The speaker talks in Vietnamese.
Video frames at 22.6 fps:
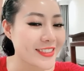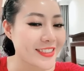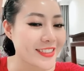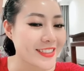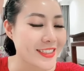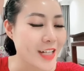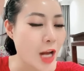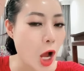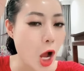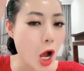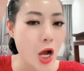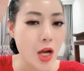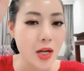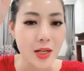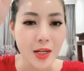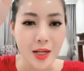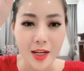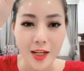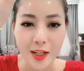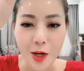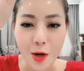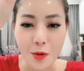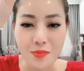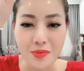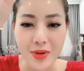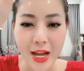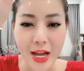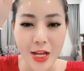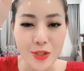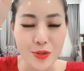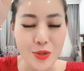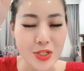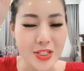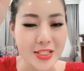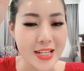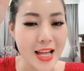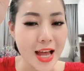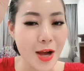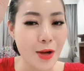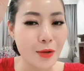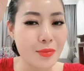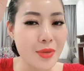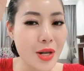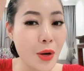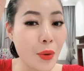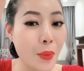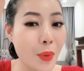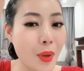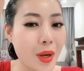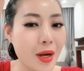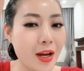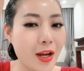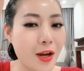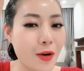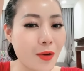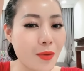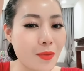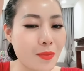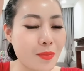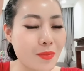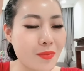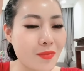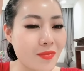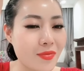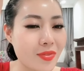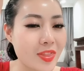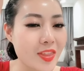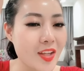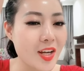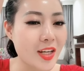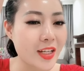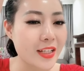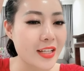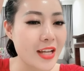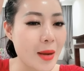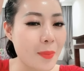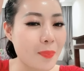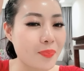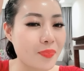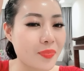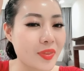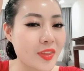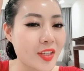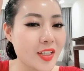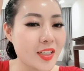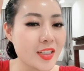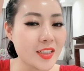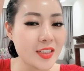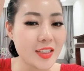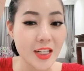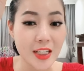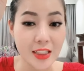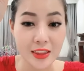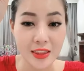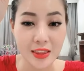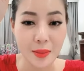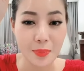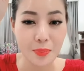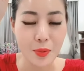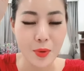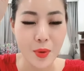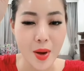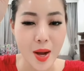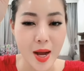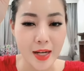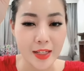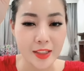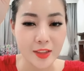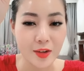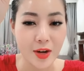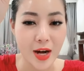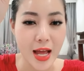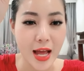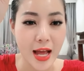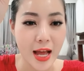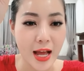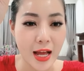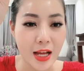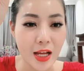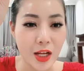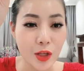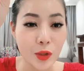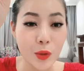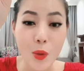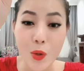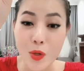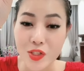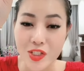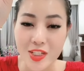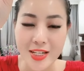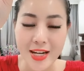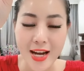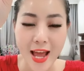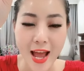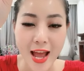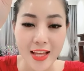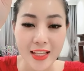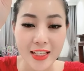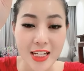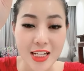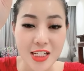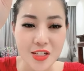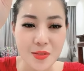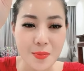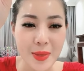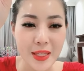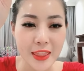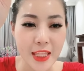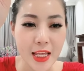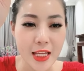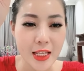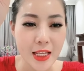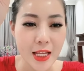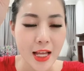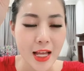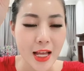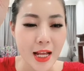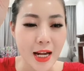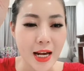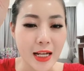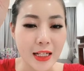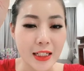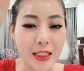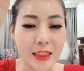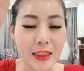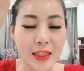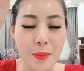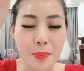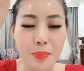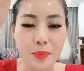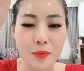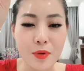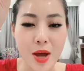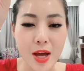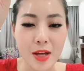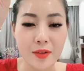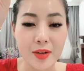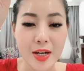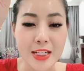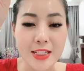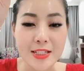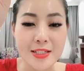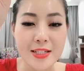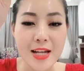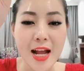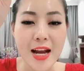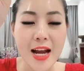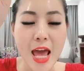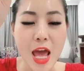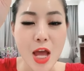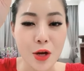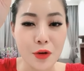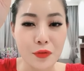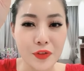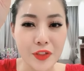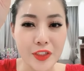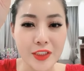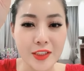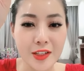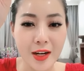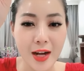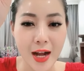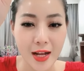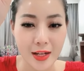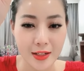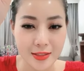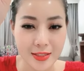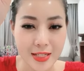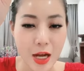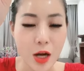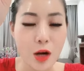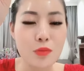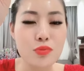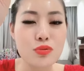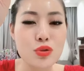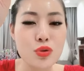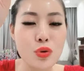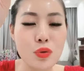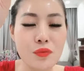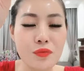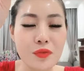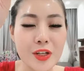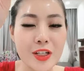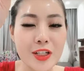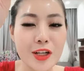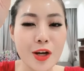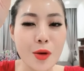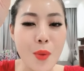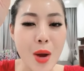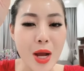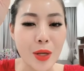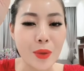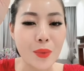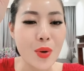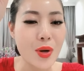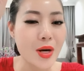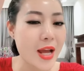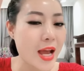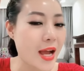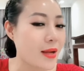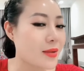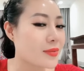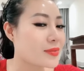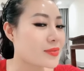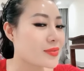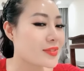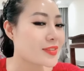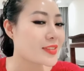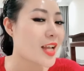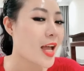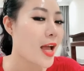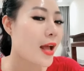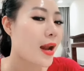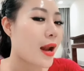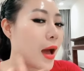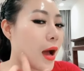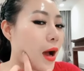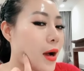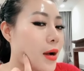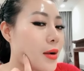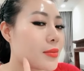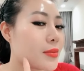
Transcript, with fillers: Đó, công nghệ chuyển giao cũng như là nguyên liệu được nhập từ tập đoàn gọi là Cosnai Cosmetic là cái tập đoàn gọi là cha đẻ của phần nước ạ. Dạ ông trùm phần nước của Hàn Quốc đấy Đó.